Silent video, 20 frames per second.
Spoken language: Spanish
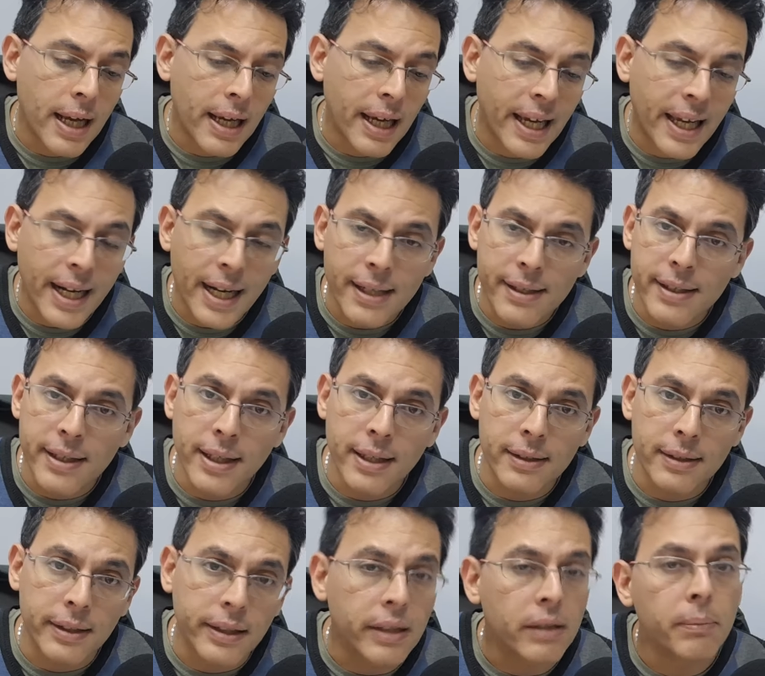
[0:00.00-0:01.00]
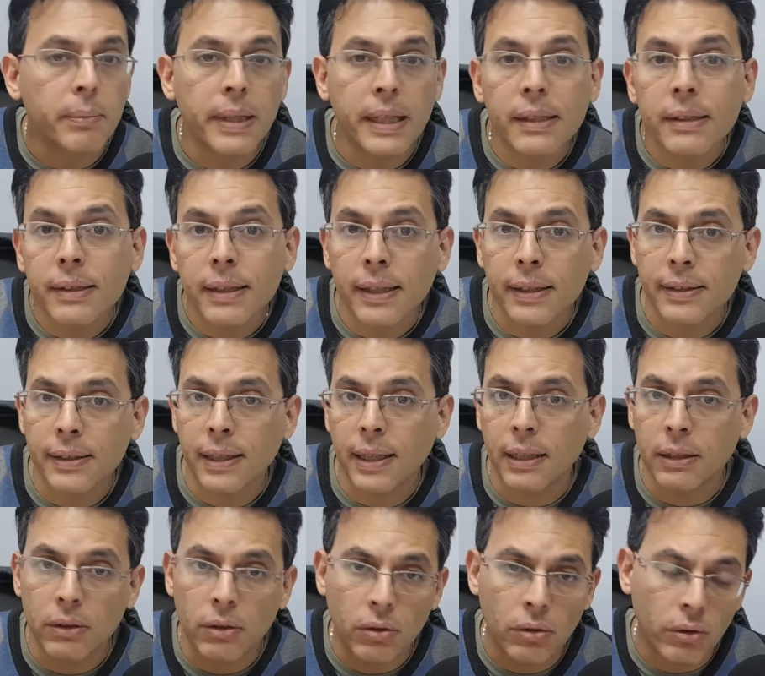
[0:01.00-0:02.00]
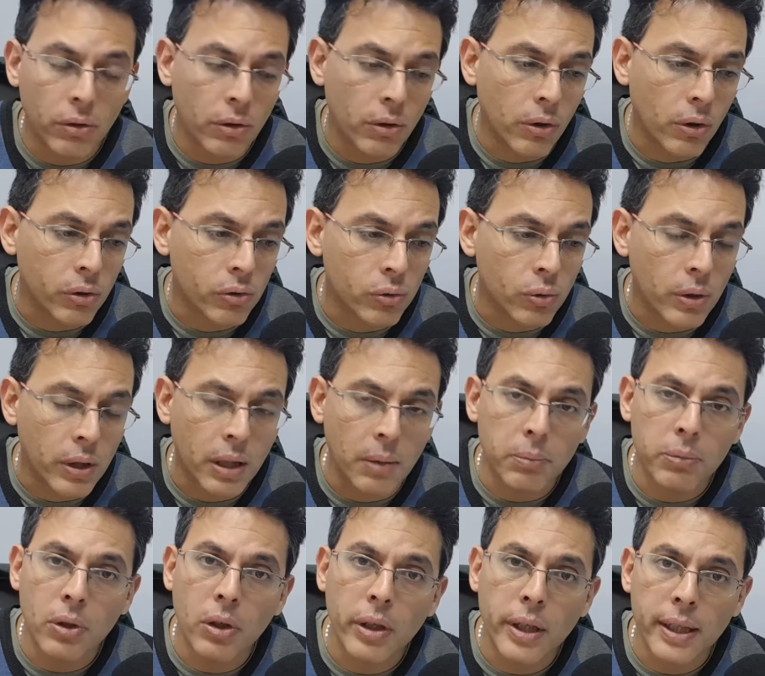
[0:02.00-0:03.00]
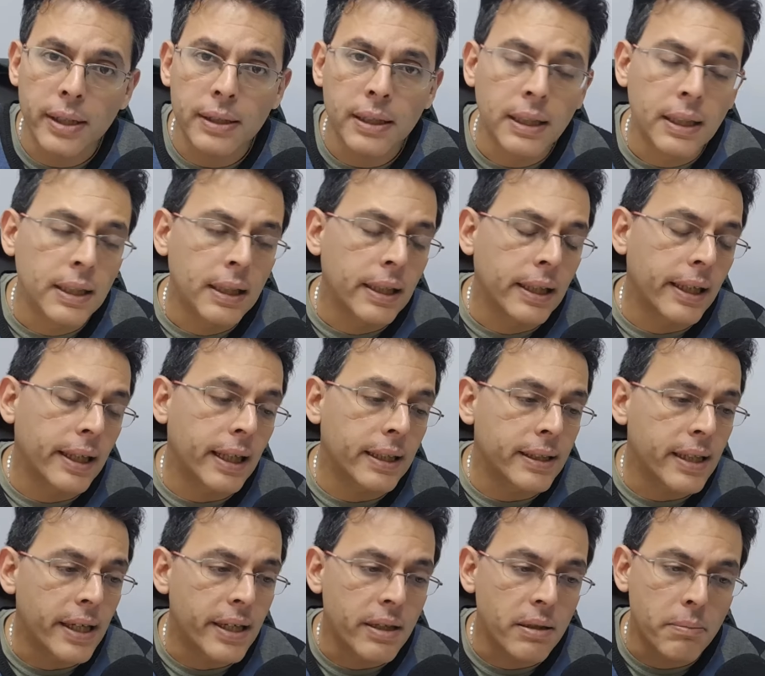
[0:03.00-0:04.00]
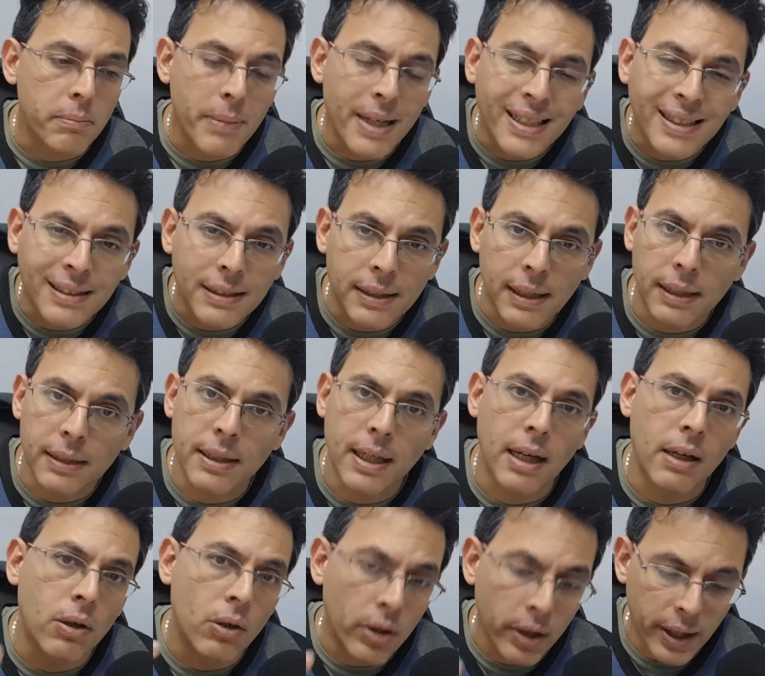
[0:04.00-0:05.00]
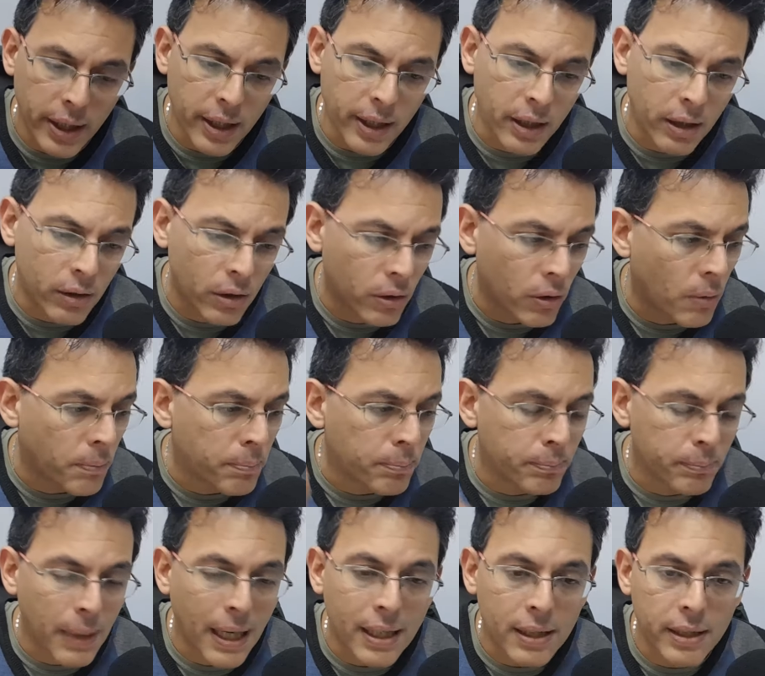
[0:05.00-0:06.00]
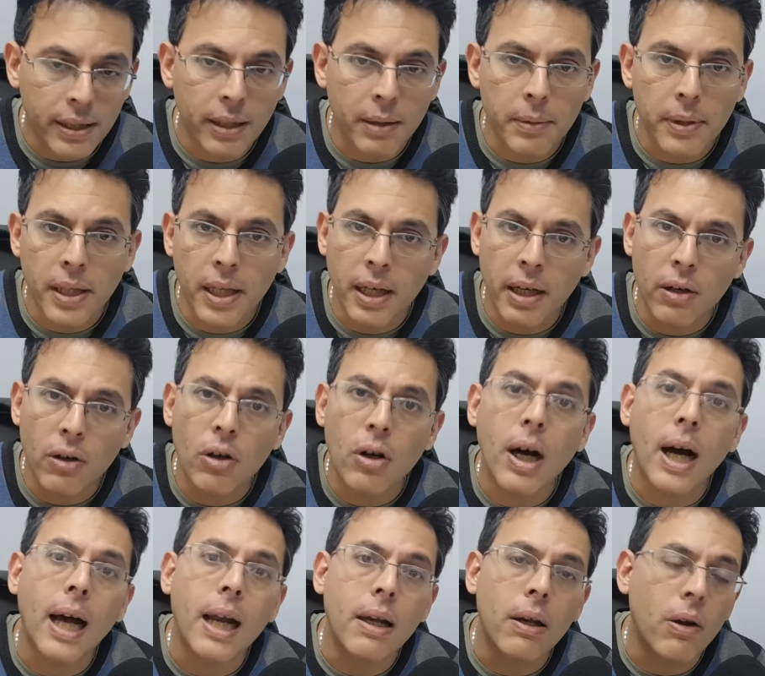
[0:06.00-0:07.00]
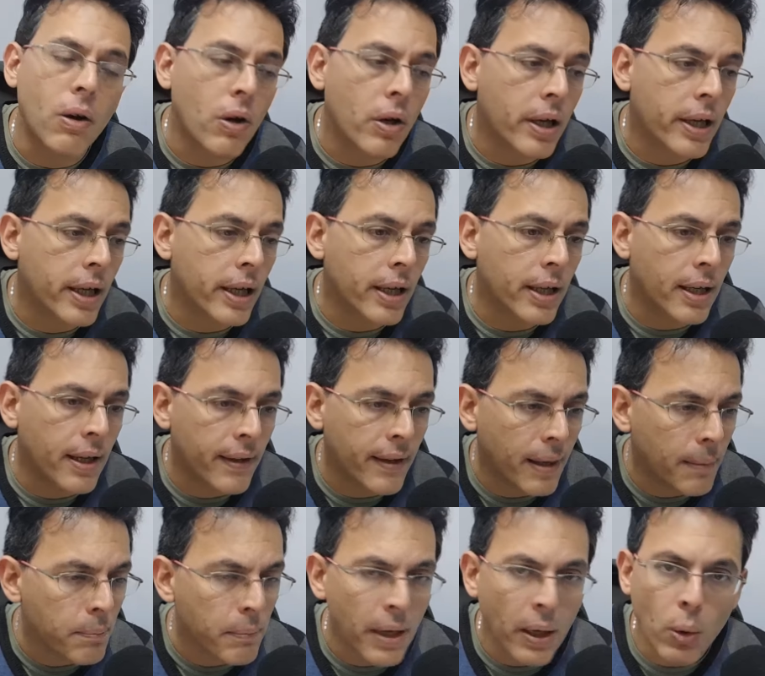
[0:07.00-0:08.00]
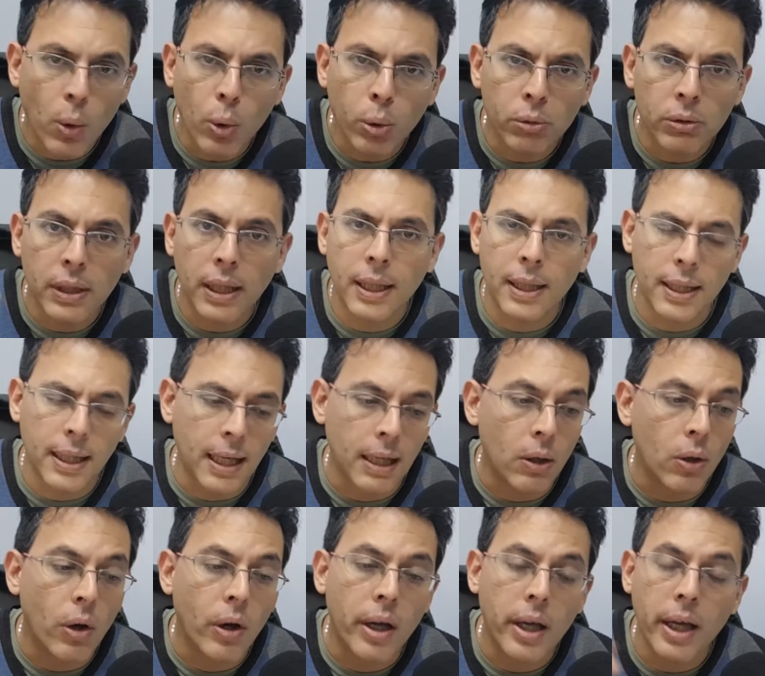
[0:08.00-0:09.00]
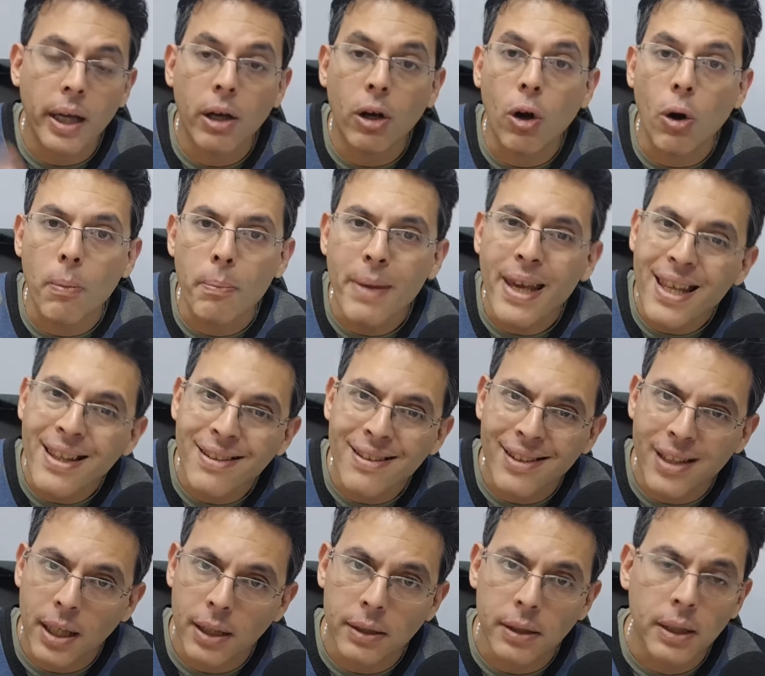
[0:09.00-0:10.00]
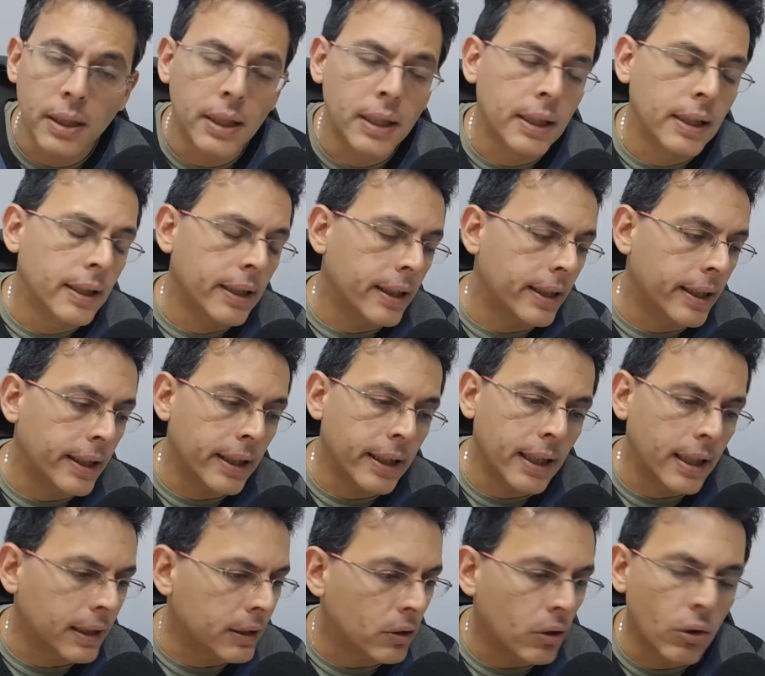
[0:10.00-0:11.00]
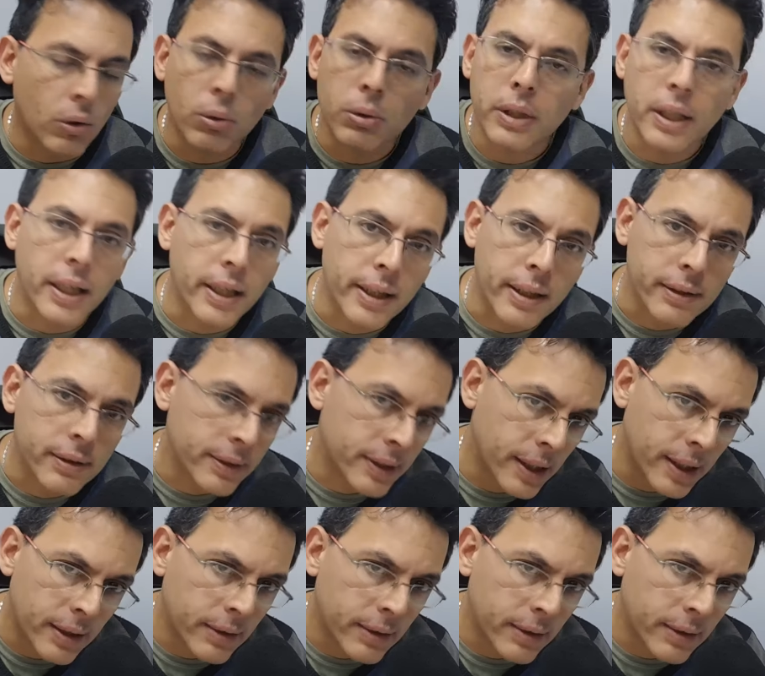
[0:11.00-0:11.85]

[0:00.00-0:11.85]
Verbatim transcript: Gracias inmensas a todos los suscriptores, gracias inmensas a los que comparten el video, a los que le dan me gusta, a los que comentan, eh, a todos ustedes,